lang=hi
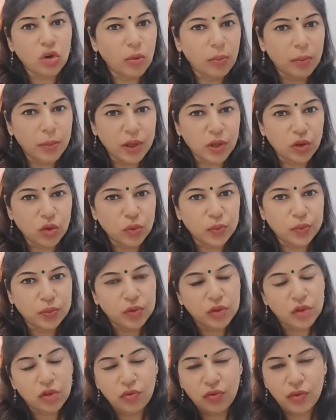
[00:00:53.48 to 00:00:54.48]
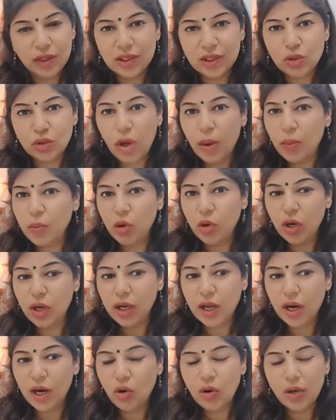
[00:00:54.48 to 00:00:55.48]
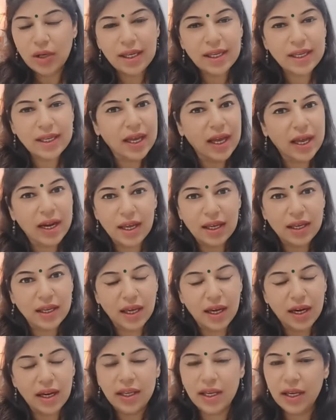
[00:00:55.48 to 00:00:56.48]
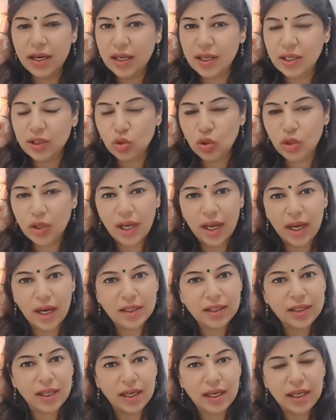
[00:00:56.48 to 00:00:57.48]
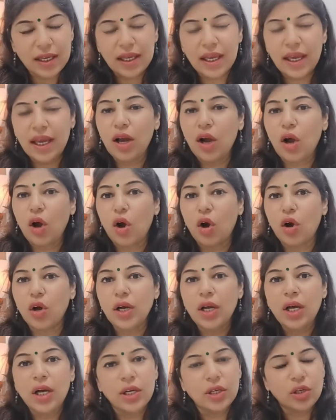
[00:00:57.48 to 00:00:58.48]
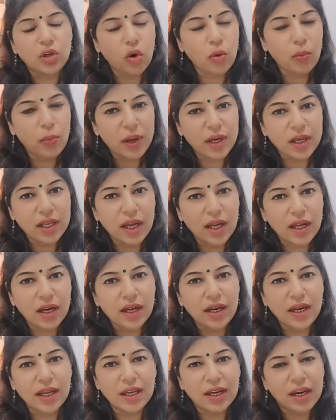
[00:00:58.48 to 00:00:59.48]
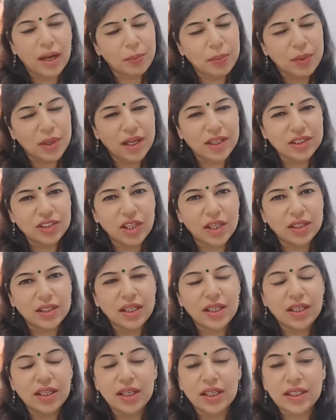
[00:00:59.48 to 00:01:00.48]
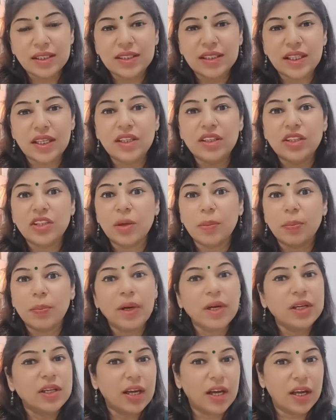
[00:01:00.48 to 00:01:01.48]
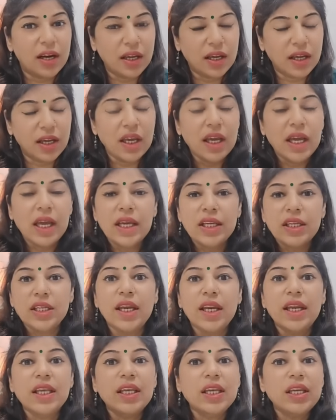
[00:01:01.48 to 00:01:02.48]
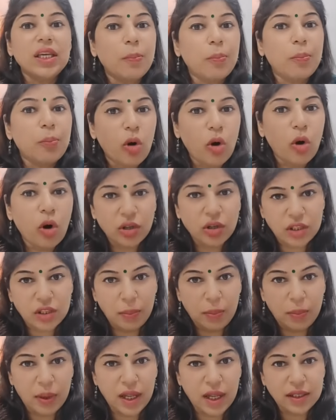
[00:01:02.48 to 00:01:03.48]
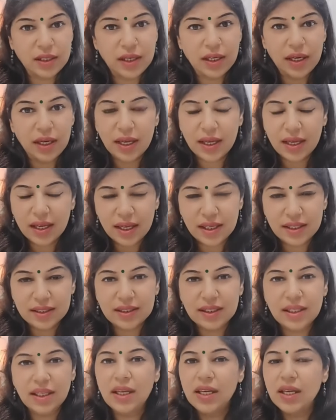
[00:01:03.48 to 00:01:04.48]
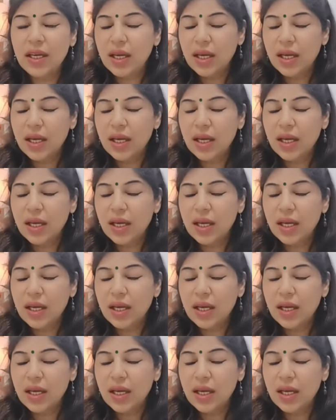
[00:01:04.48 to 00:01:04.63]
नवंबर को वैसे तो आपको लग रहा होगा कि 11 11 यानी कि जो 11 तारीख है और नवंबर 11 लेकिन आप क्या जानते हैं इस दिन ट्रिपल 11 है यानी कि ये बहुत ही बड़ा दिन है कैसे